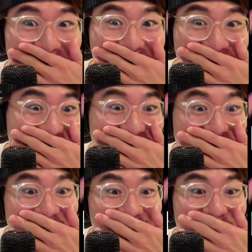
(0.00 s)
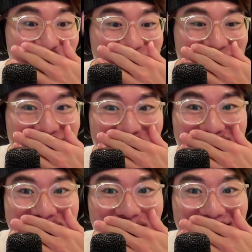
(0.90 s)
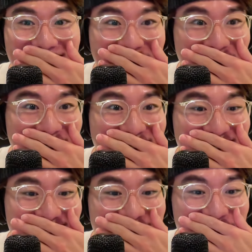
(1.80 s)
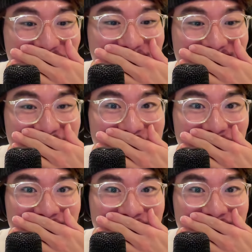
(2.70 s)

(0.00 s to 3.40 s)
ごめん。早々からと、初見やばい。憑依してる。ヒョン